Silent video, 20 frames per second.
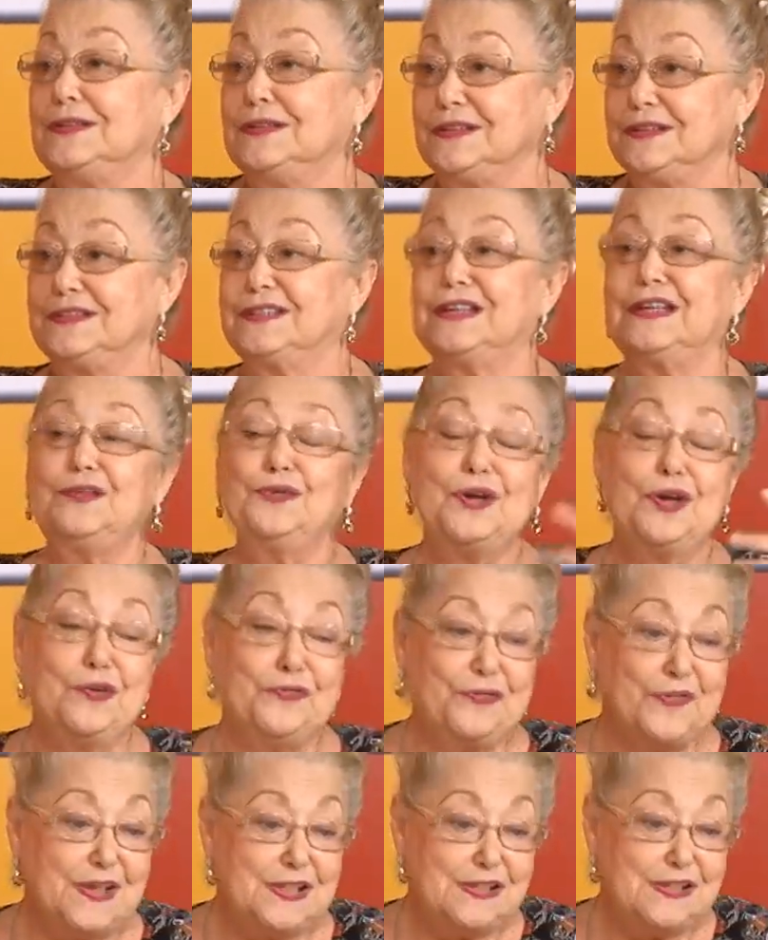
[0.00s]
Então eu
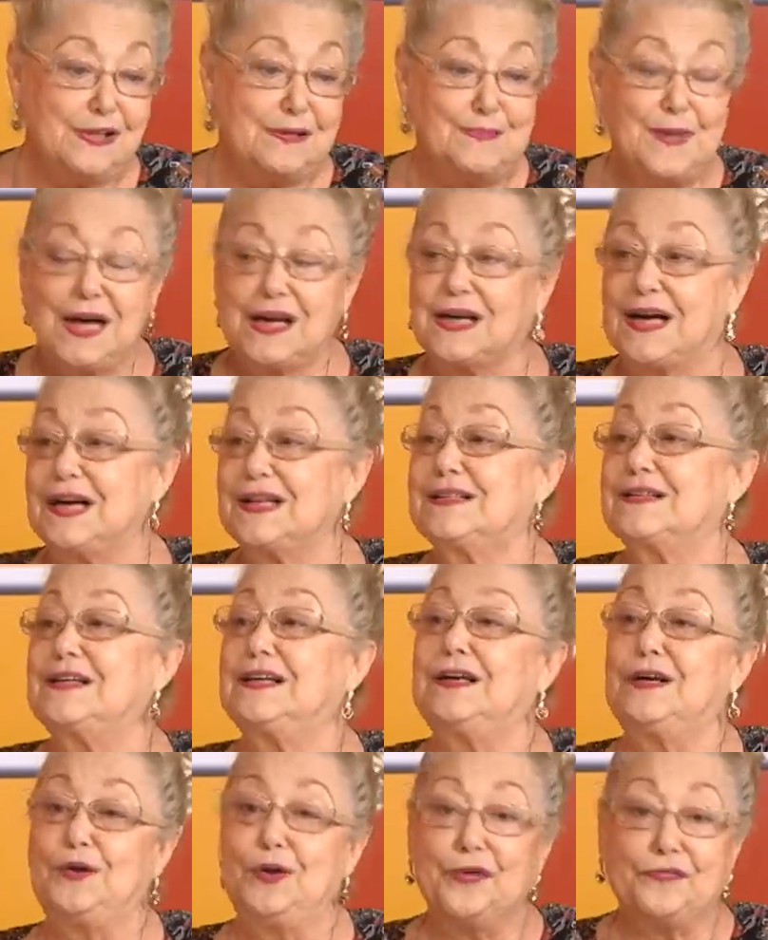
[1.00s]
fazia a marcação, eu